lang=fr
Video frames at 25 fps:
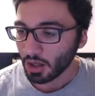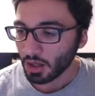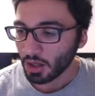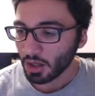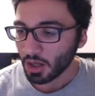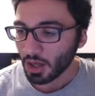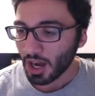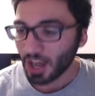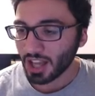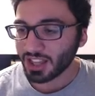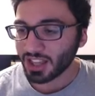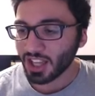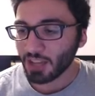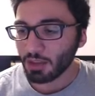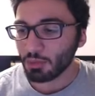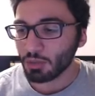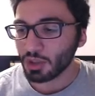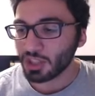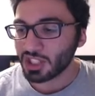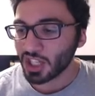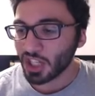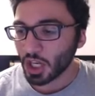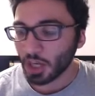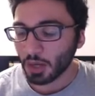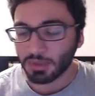Ah, t'as une
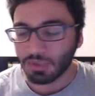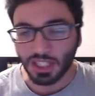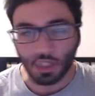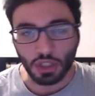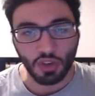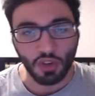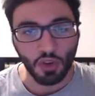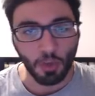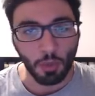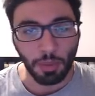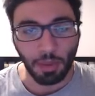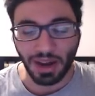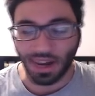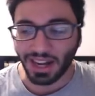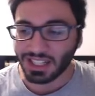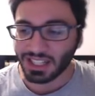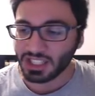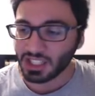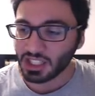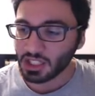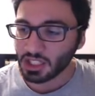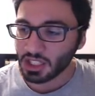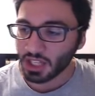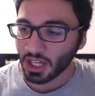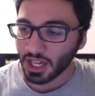mutie comme ça, tu vas au
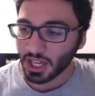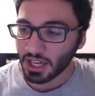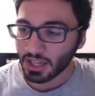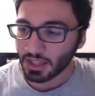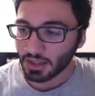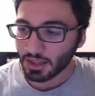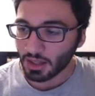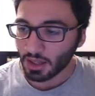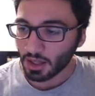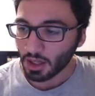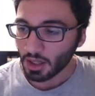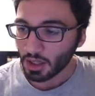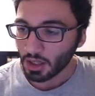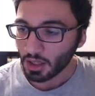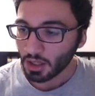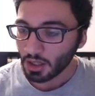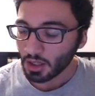paradis direct, hein.